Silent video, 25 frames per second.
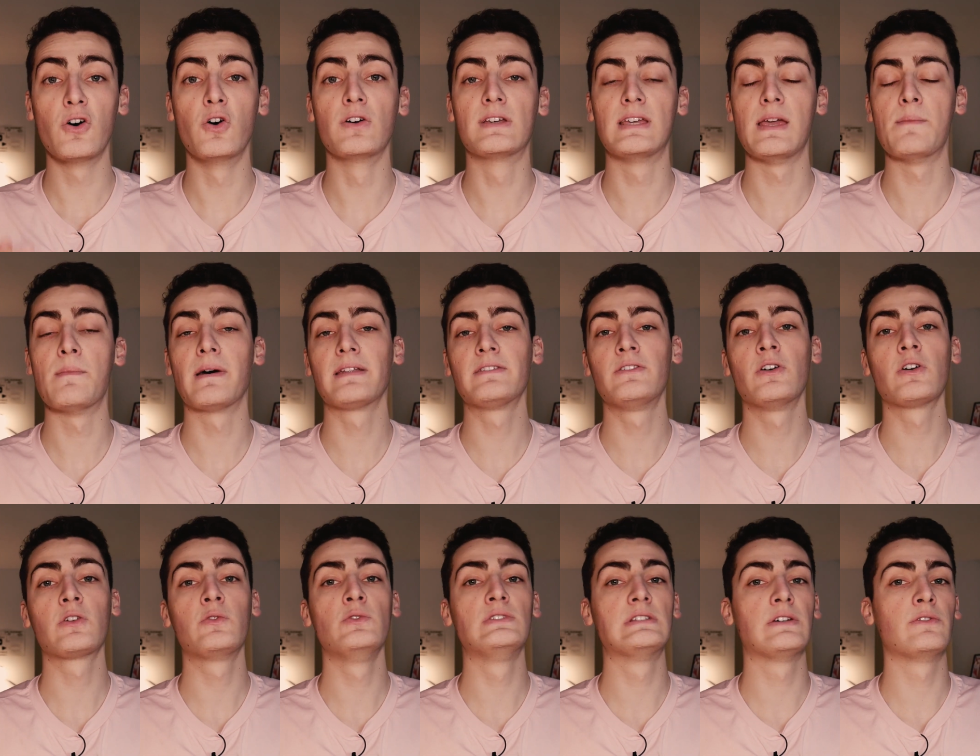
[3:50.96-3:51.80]
Ok,
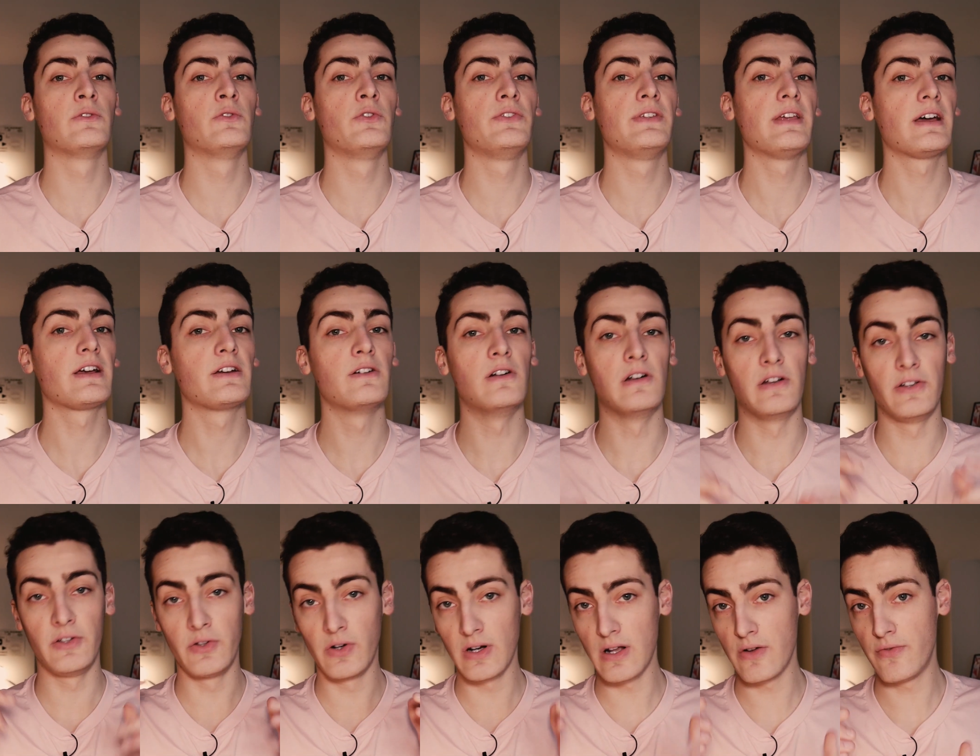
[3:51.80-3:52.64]
maintenant que nous avons nos
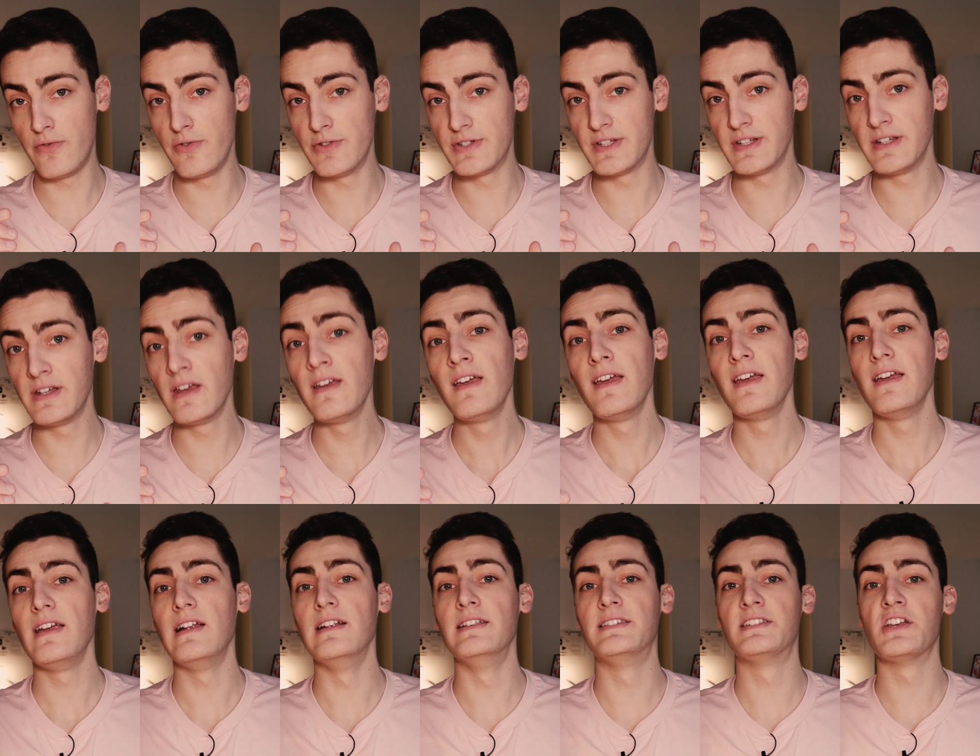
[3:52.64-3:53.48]
ergols dans la fusée,
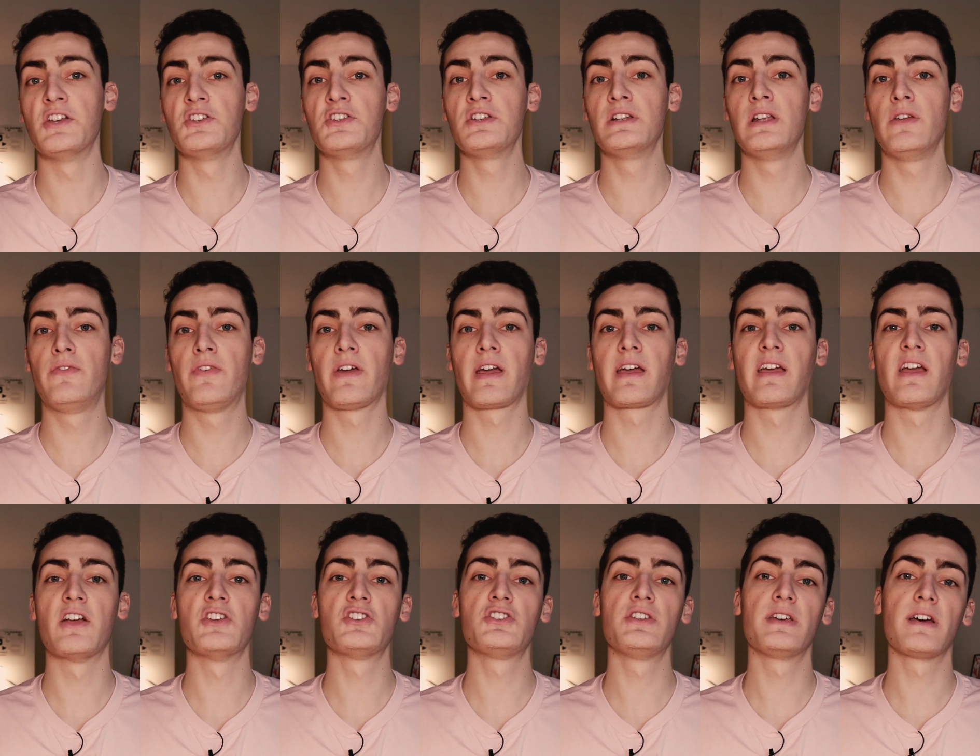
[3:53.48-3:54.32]
il s'agit de les faire
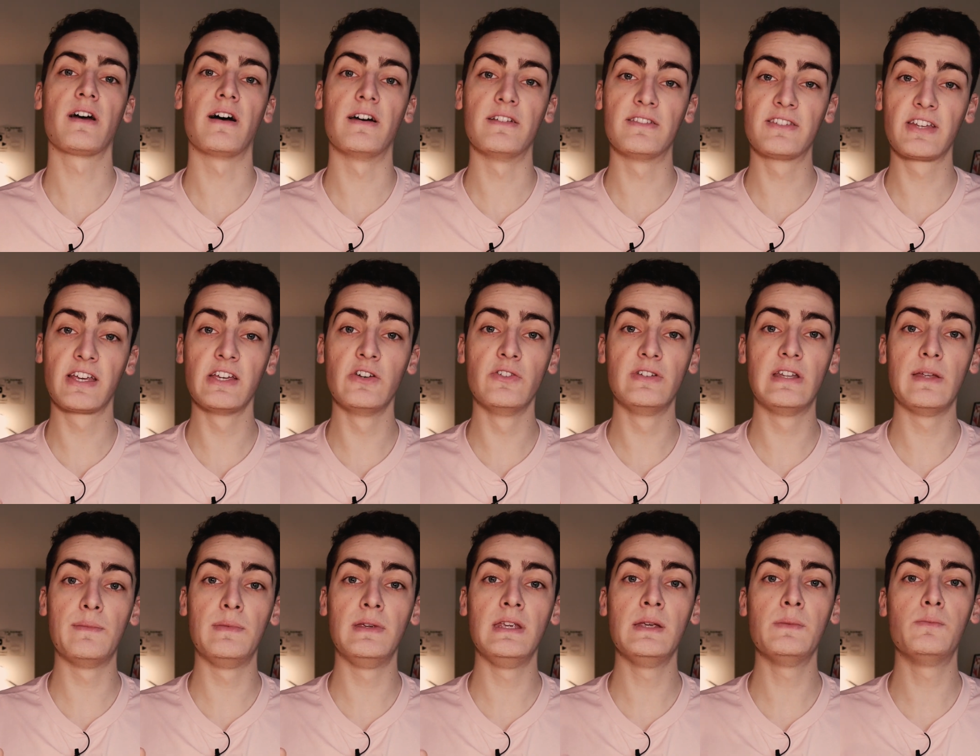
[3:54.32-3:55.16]
réagir à très haut
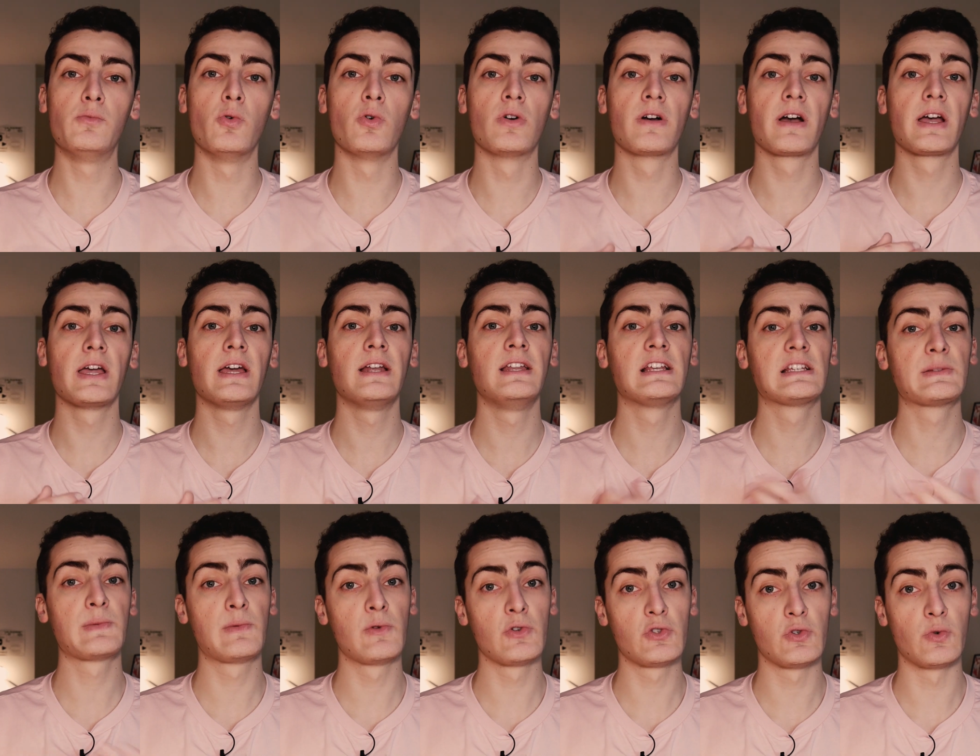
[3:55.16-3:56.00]
débit pour créer
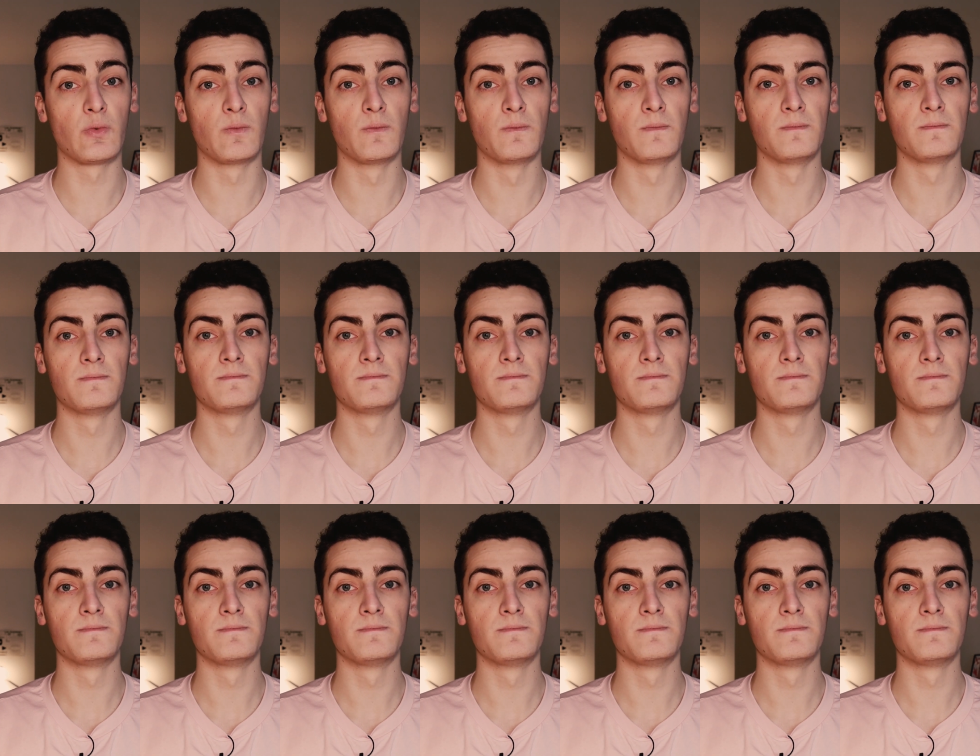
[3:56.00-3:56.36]
l'explosion.